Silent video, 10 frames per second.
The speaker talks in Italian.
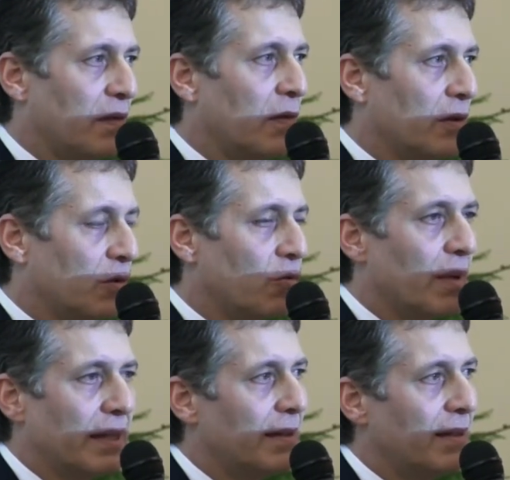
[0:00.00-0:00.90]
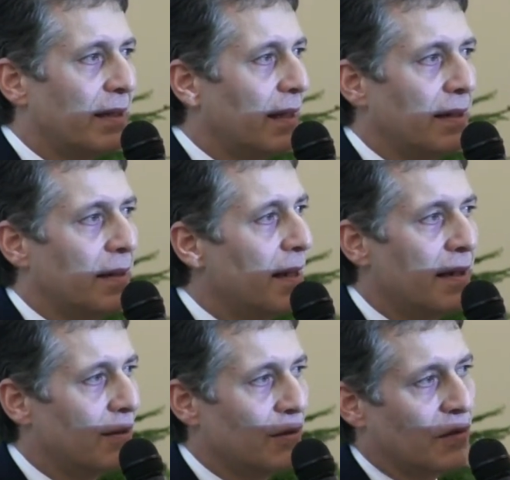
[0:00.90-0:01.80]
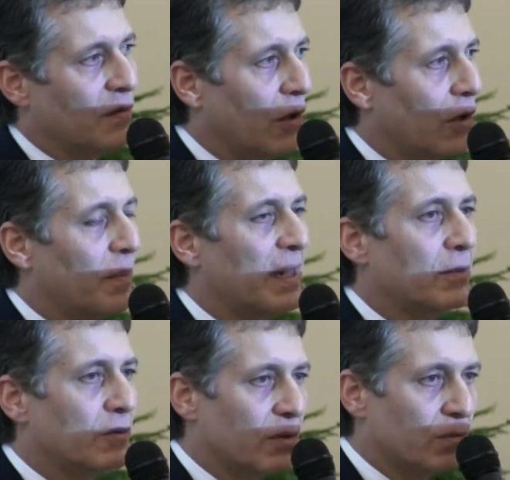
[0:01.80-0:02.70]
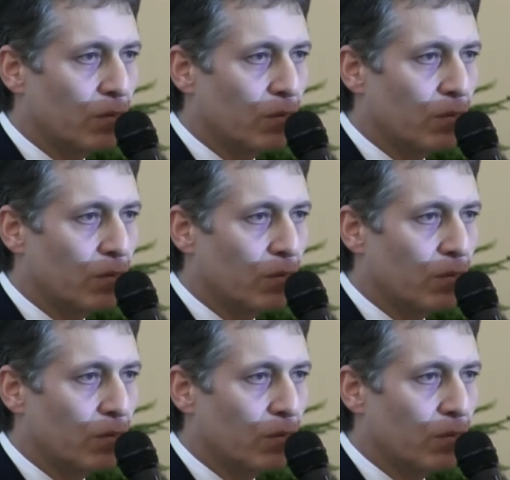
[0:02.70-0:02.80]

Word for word: per avere sia una multidisciplinarità nell'approccio,